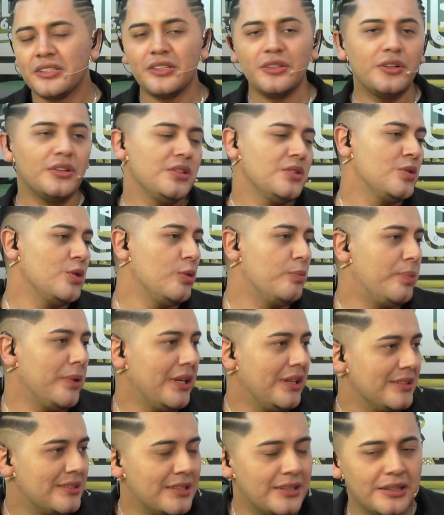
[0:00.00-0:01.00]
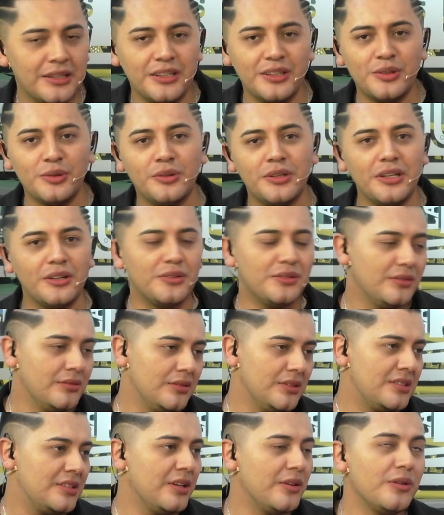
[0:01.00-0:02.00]
señor, disculpe, es que yo quiero
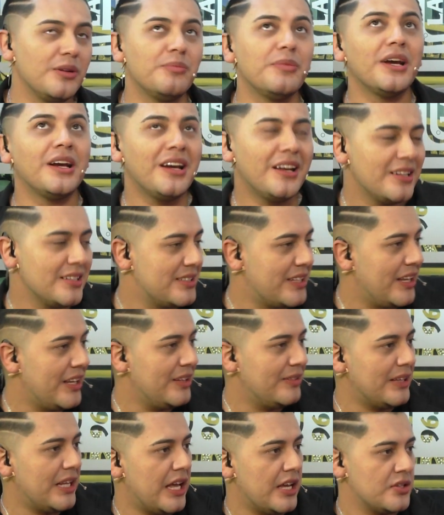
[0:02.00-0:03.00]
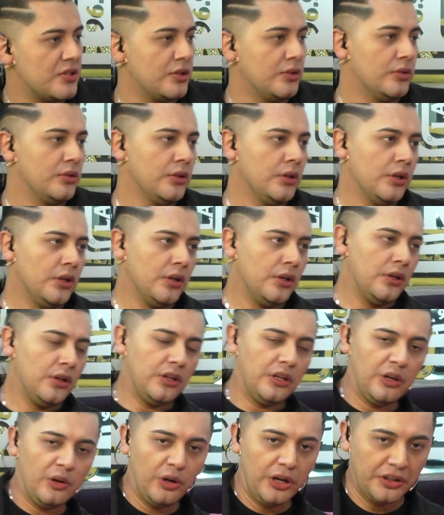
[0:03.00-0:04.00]
inscribirme acá en este gimnasio.
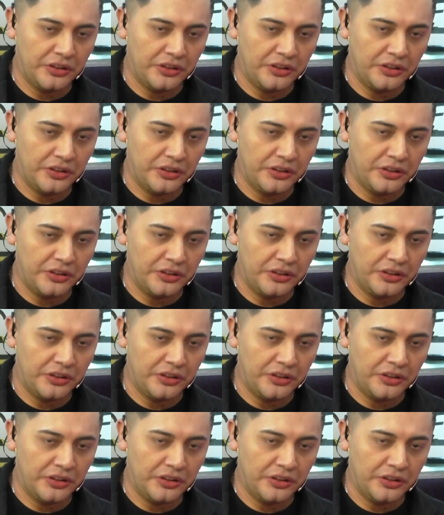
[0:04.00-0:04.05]
dijo el